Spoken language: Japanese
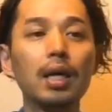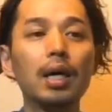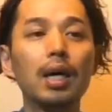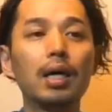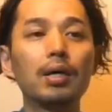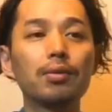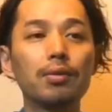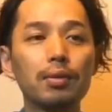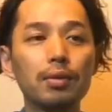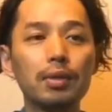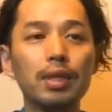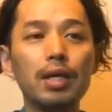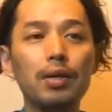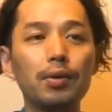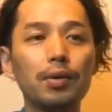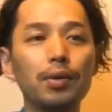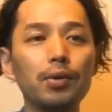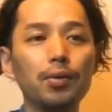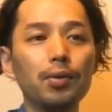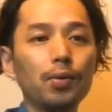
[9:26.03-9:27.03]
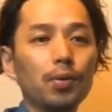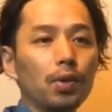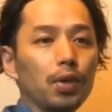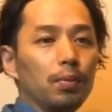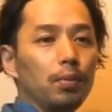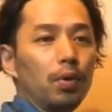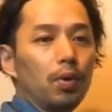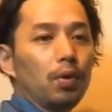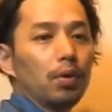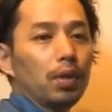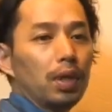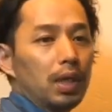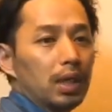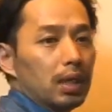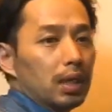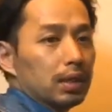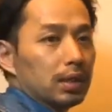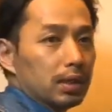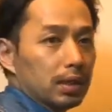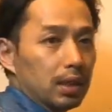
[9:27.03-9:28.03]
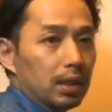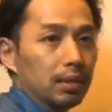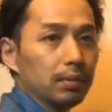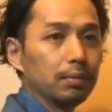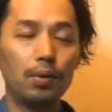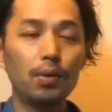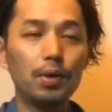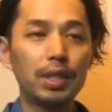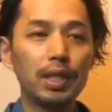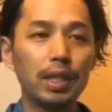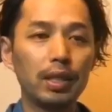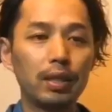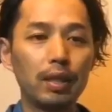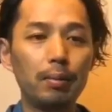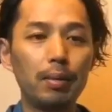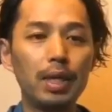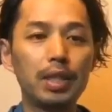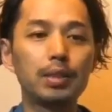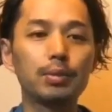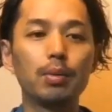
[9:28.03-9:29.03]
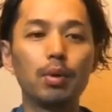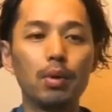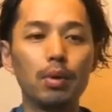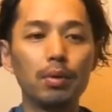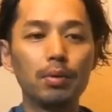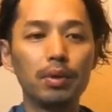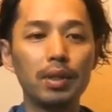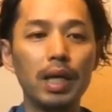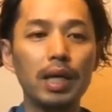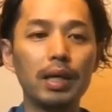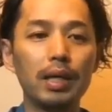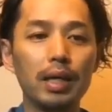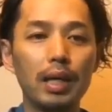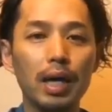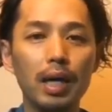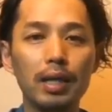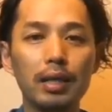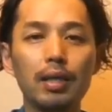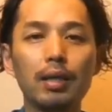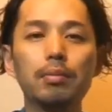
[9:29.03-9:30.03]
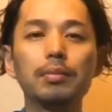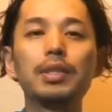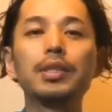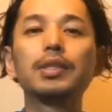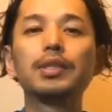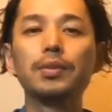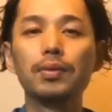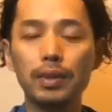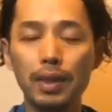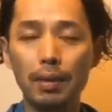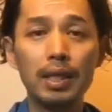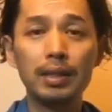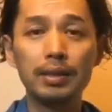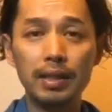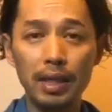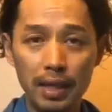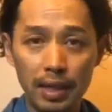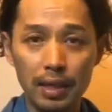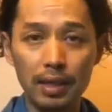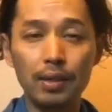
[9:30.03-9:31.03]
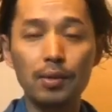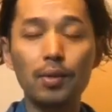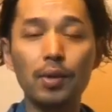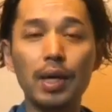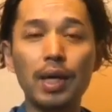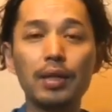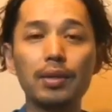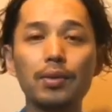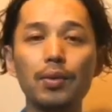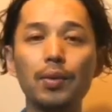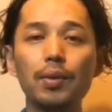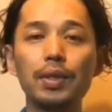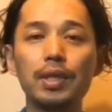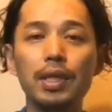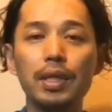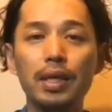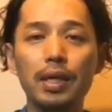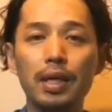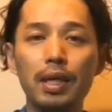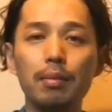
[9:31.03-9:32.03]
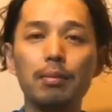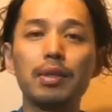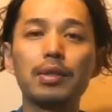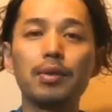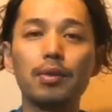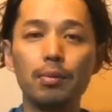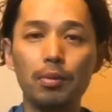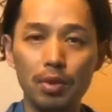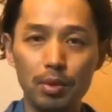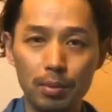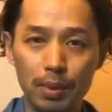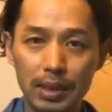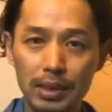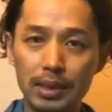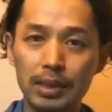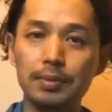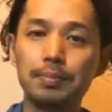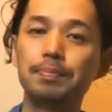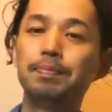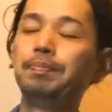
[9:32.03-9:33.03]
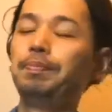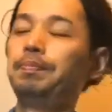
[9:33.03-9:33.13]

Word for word: あの結構色残りもいいですし、大きなダメージもないアイテムですので、ぜひご検討いただければと思います。